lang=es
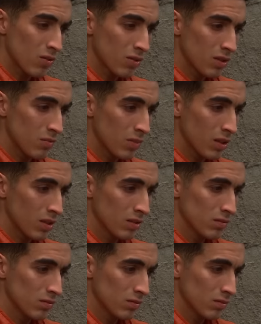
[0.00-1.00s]
con Kimberly.
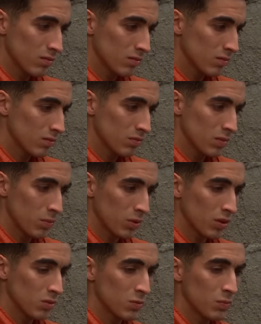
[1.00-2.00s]
Me
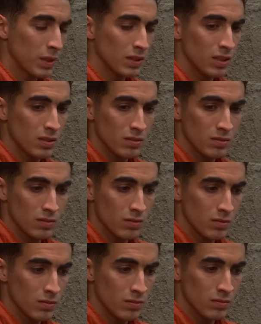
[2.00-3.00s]
porté como un patán.
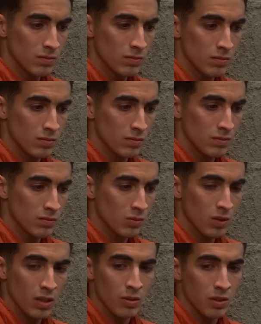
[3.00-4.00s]

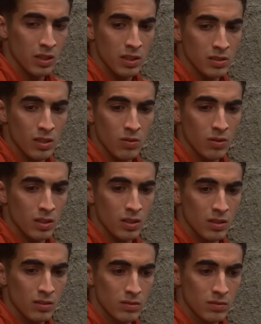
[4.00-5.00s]
Nunca debí regresar con
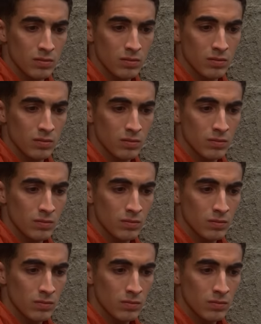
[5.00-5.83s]
ella. ¿Y por